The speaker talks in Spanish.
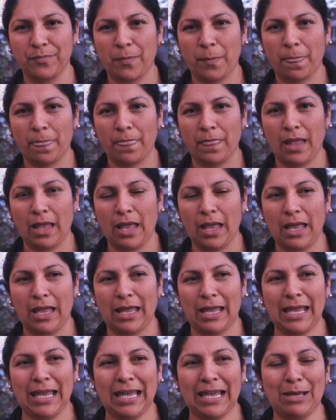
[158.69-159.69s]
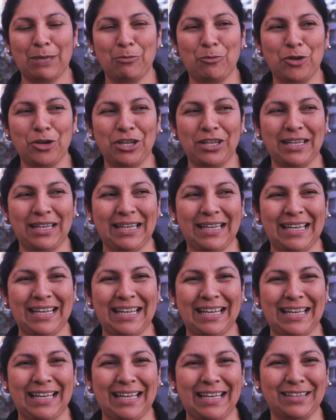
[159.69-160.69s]
está estancada? Eh,
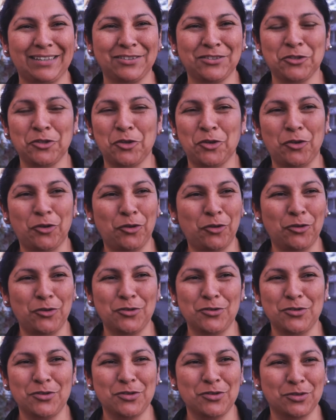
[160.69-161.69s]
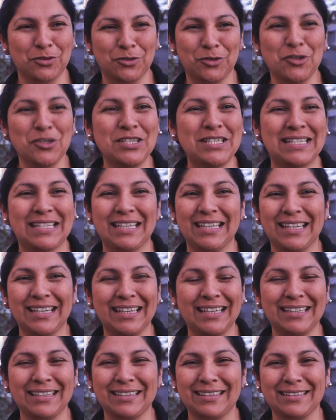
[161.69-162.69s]
porque nos,
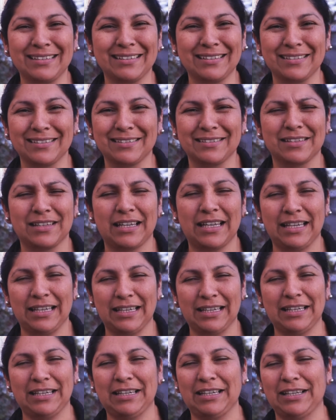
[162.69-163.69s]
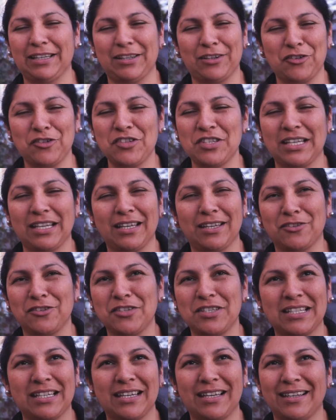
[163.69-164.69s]
siguen, eh, nos siguen,
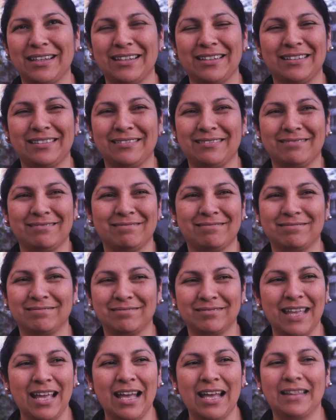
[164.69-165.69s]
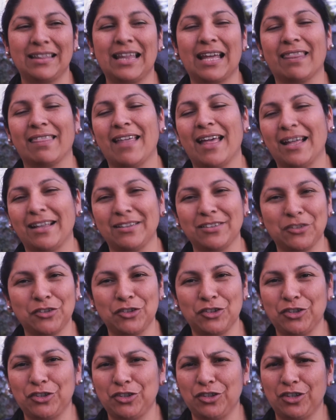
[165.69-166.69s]
nos siguen
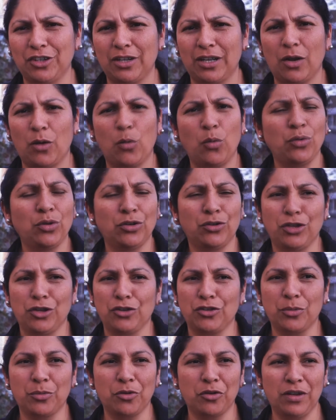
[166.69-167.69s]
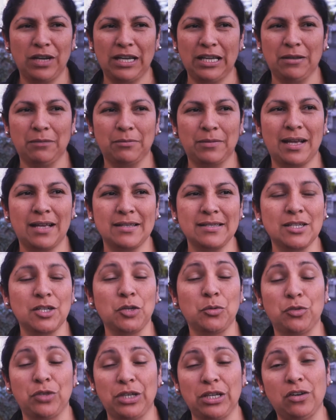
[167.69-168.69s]
tardando uno y otro problema, así
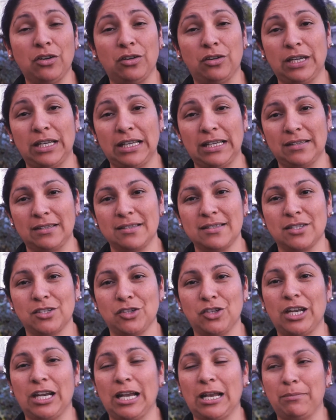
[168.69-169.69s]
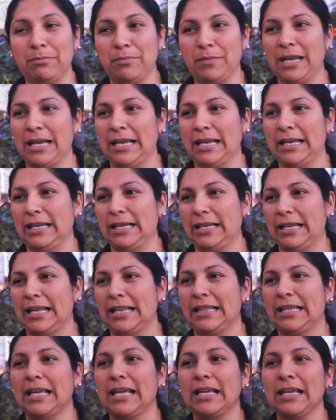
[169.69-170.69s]
como dijo el señor en
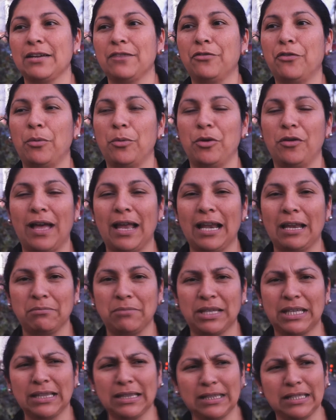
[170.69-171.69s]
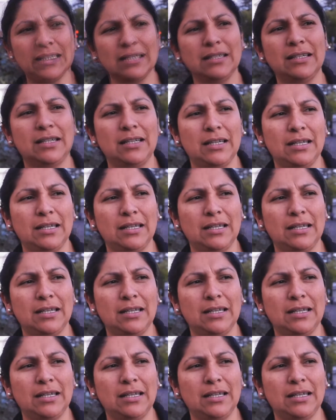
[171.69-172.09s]
el día que fue aprobada la enmienda.